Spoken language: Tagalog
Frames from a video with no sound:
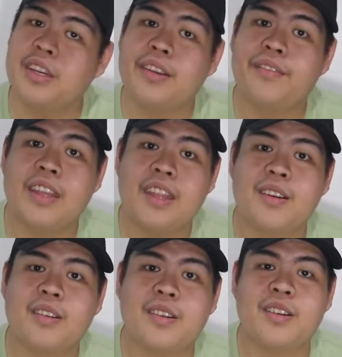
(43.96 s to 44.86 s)
nyo na yung
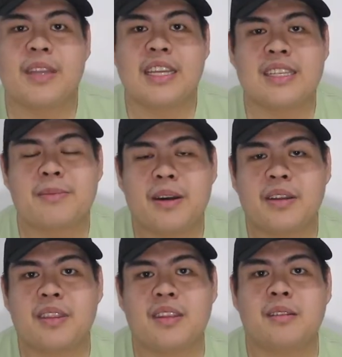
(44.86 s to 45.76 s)
video ko, it's
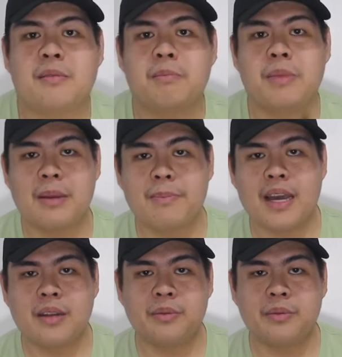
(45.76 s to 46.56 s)
about yung Big Bad